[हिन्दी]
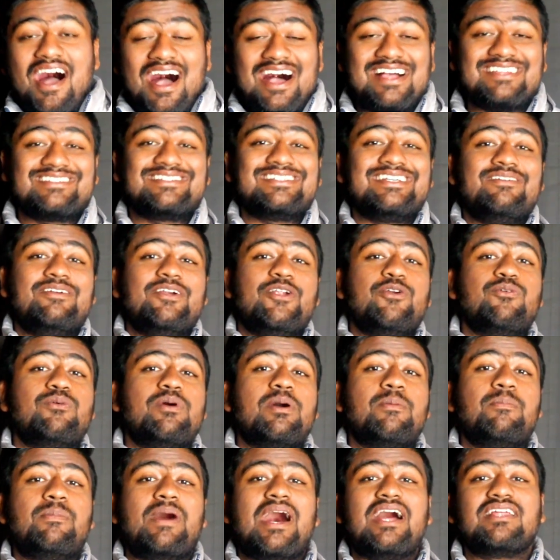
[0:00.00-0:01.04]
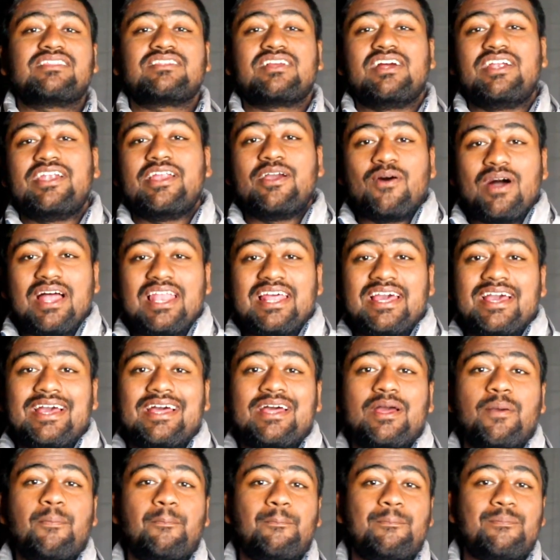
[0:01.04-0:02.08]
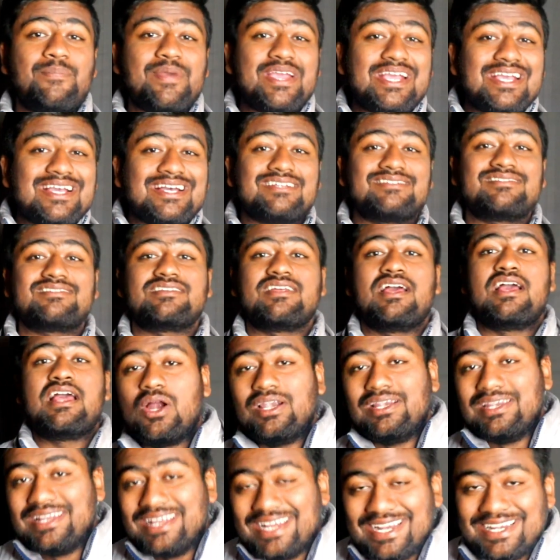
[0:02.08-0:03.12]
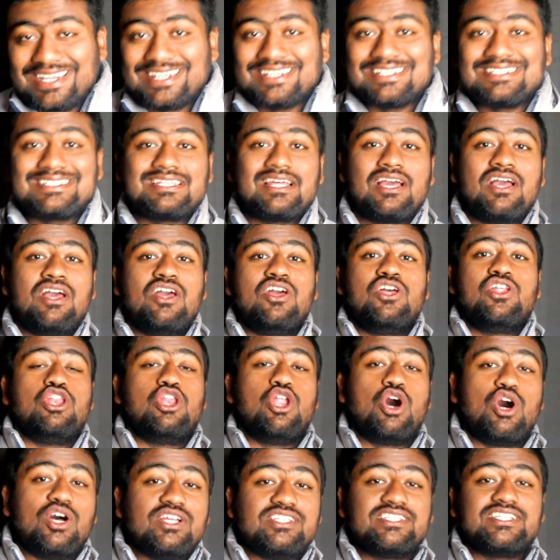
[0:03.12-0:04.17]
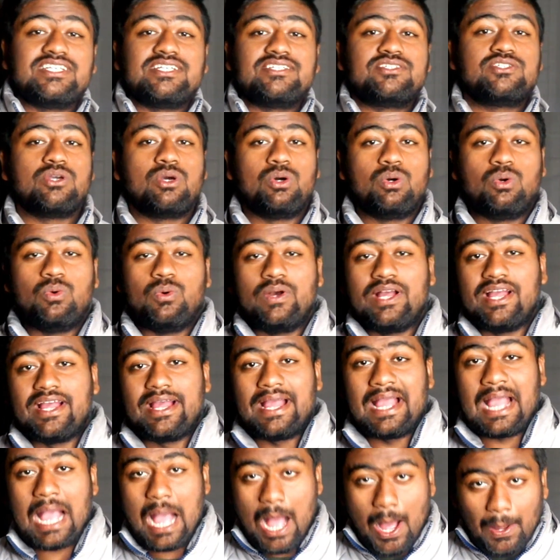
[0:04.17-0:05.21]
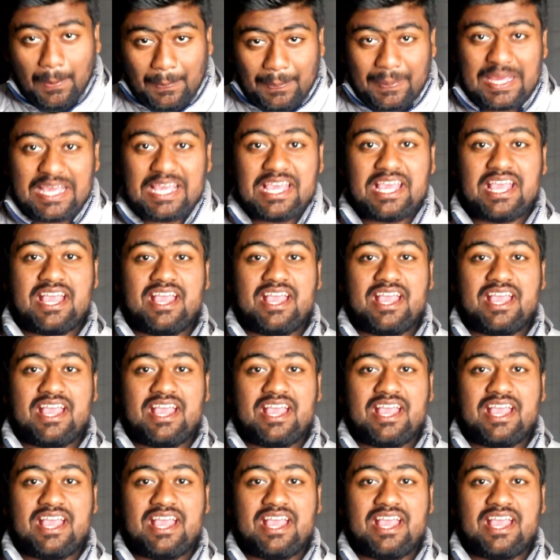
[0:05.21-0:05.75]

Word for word: आज की वीडियो में हम बात करने वाले हैं बिगेस्ट और लेटेस्ट लॉन्चेस जो हुए हैं अभी